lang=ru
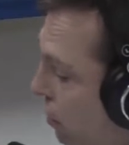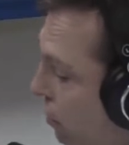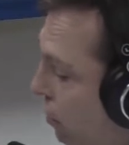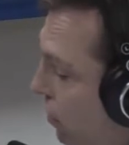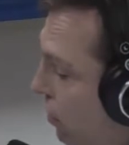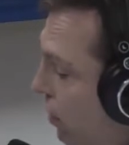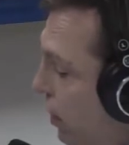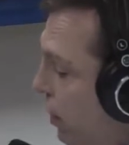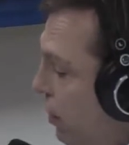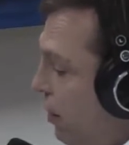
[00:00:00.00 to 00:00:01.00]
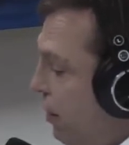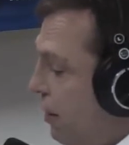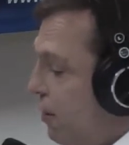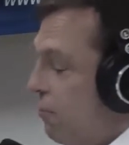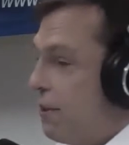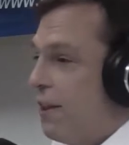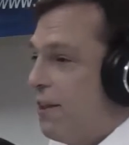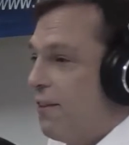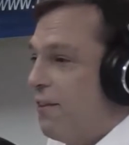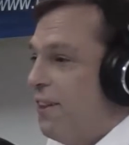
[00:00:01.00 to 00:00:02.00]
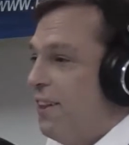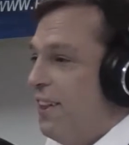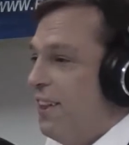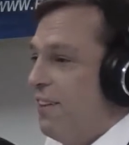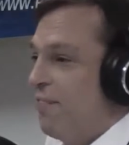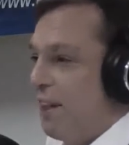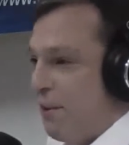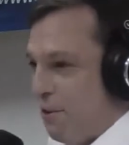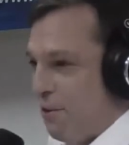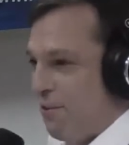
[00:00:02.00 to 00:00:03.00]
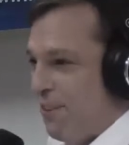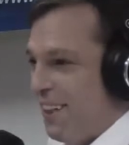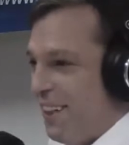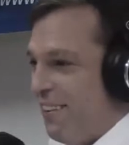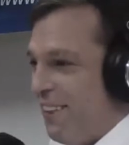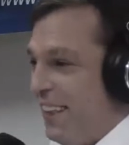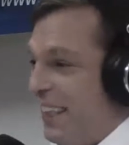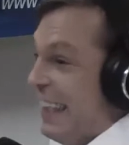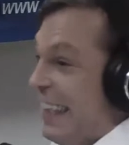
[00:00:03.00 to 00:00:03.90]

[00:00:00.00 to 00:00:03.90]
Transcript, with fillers: мы пригласили нашего старого в хорошем смысле товарищи.